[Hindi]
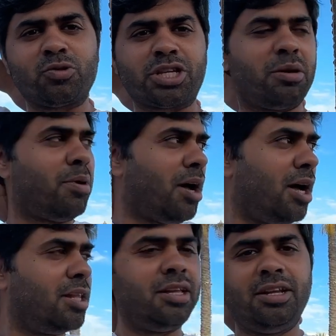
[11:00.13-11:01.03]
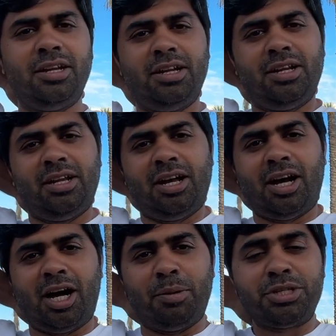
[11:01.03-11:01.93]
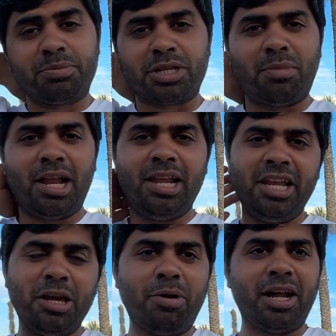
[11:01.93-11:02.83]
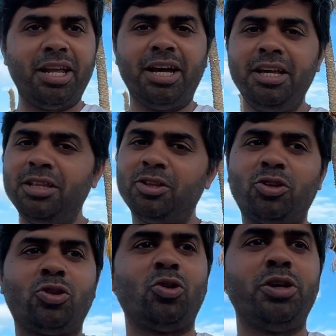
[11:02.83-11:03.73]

उसके बाद अब जब सामान लेने की बारी आई तो